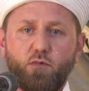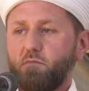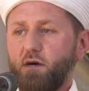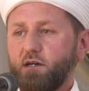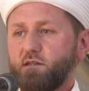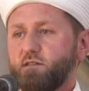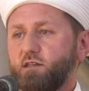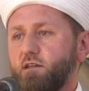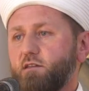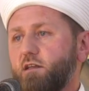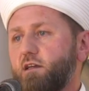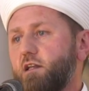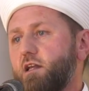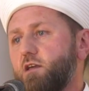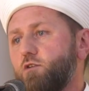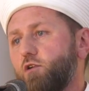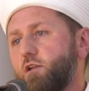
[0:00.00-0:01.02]

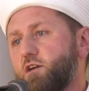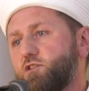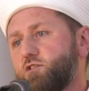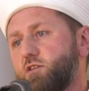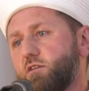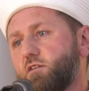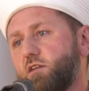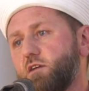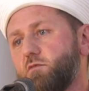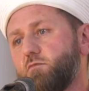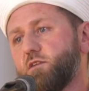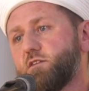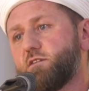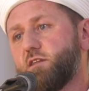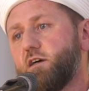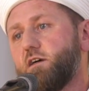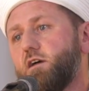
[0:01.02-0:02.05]
Maksadıyla yola
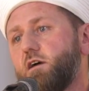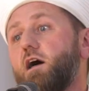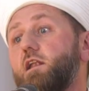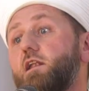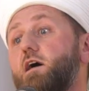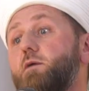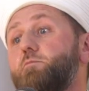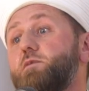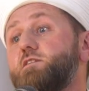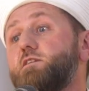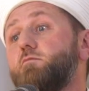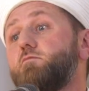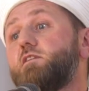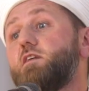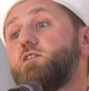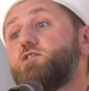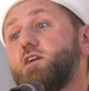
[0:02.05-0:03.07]
çıktığımızda Allah
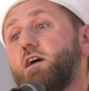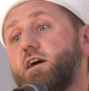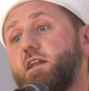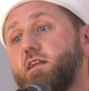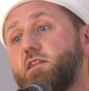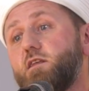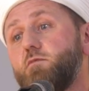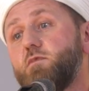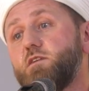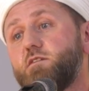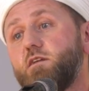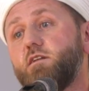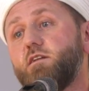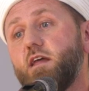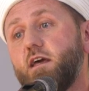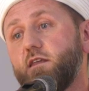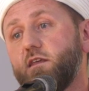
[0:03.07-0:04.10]
bizim
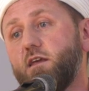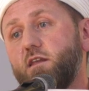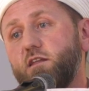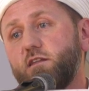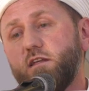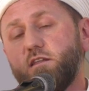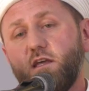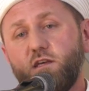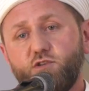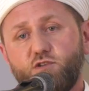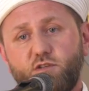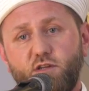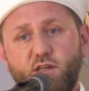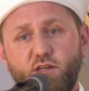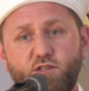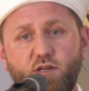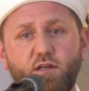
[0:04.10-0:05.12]
ticaretimizin rengini de
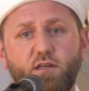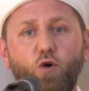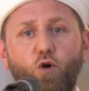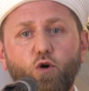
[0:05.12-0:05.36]
değiştirecek.